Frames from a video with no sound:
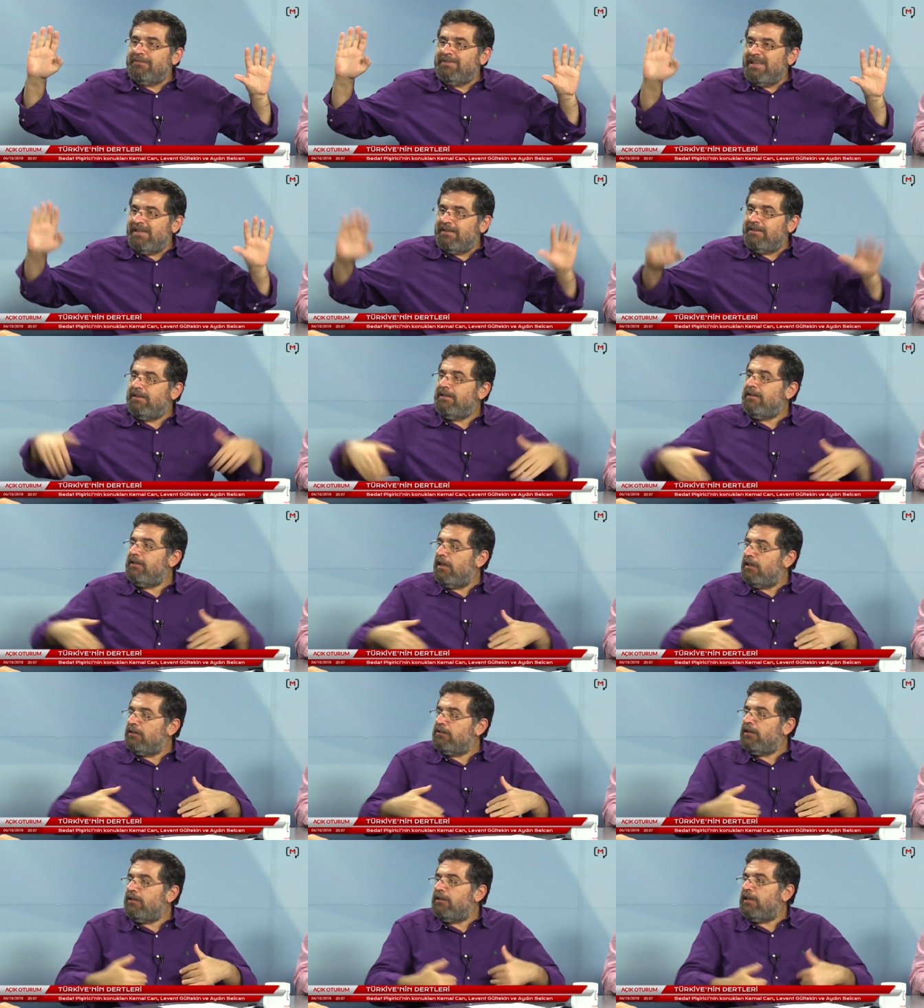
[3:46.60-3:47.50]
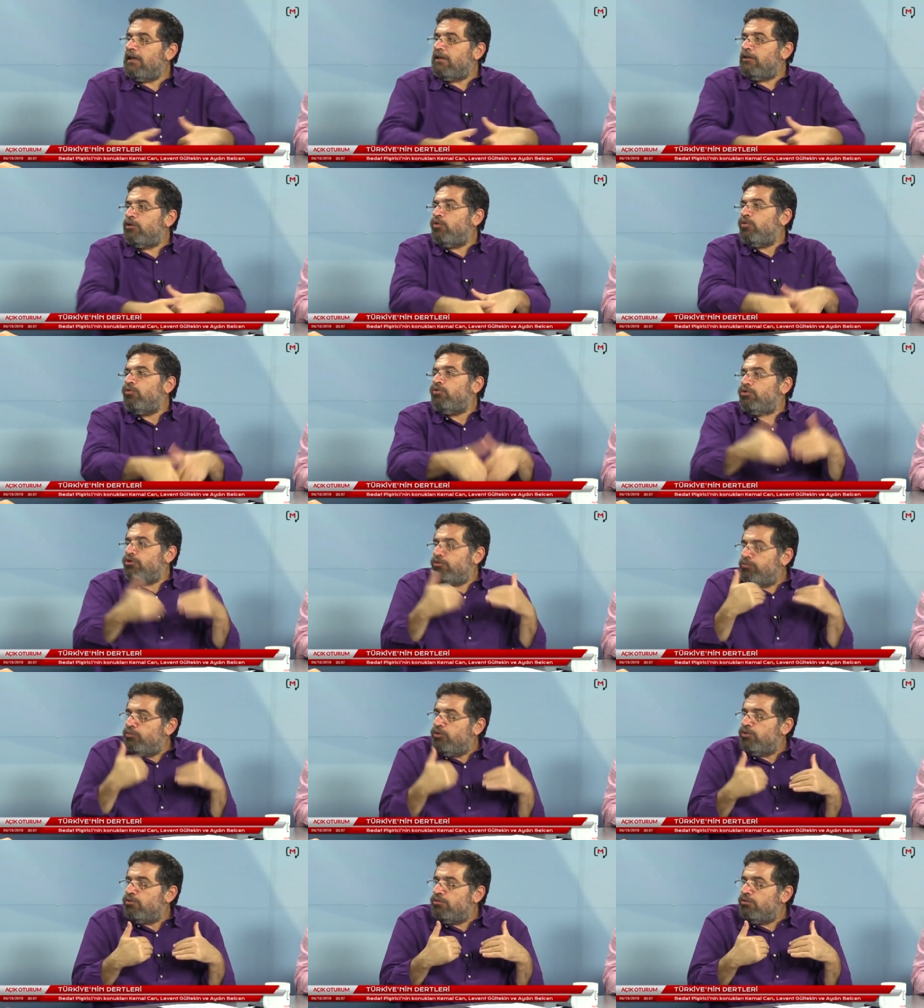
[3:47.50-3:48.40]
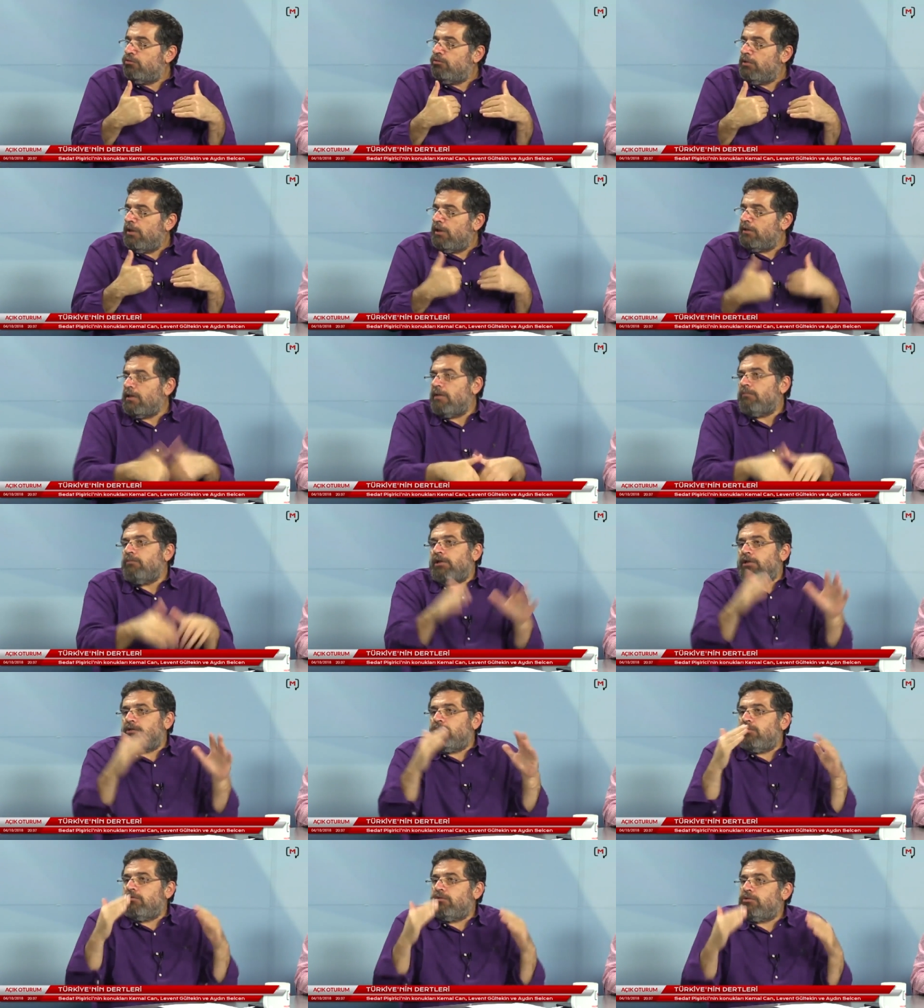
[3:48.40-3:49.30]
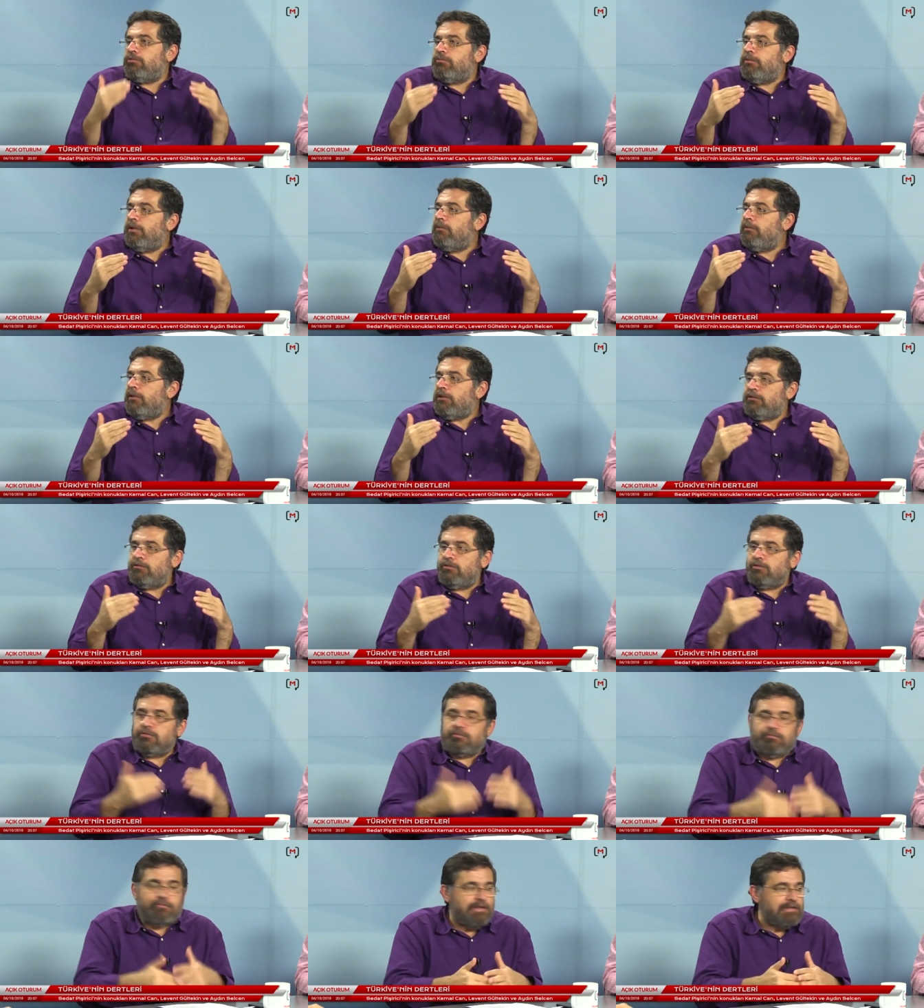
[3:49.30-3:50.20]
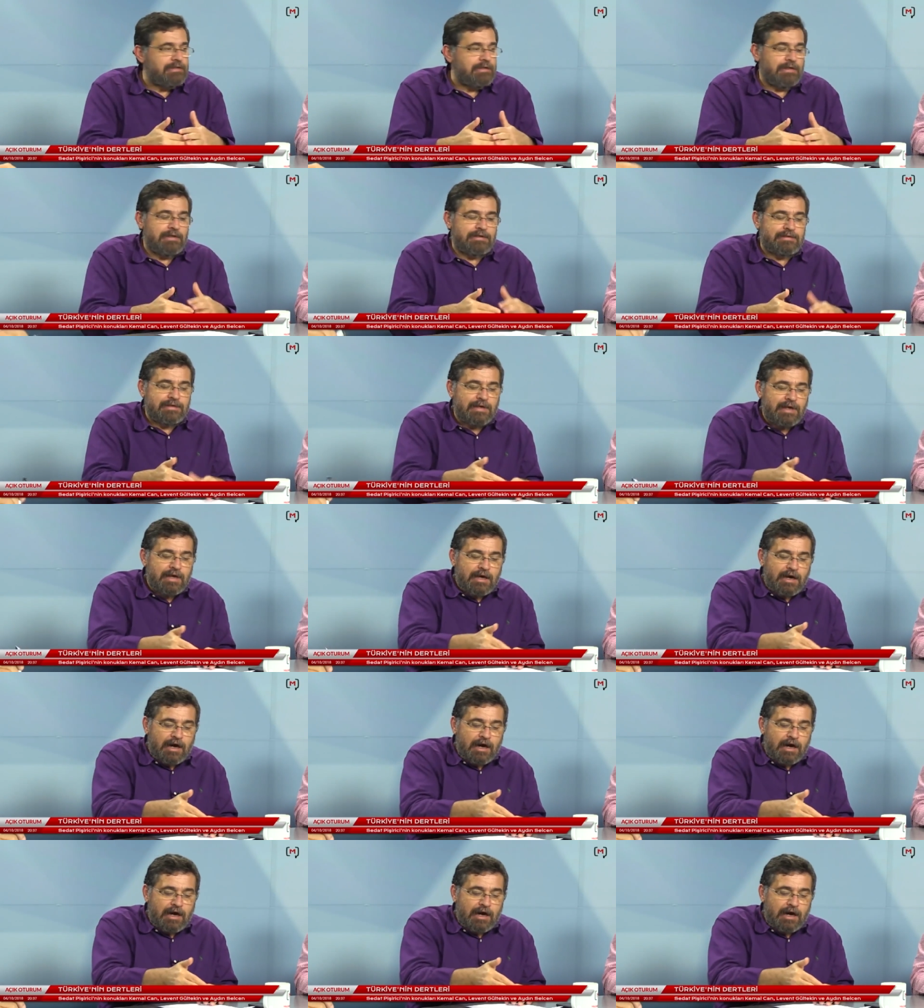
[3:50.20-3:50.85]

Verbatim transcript: dediğin anda derdi konuşmuyorsun, adamları konuşmaya başlıyorsun meselesi.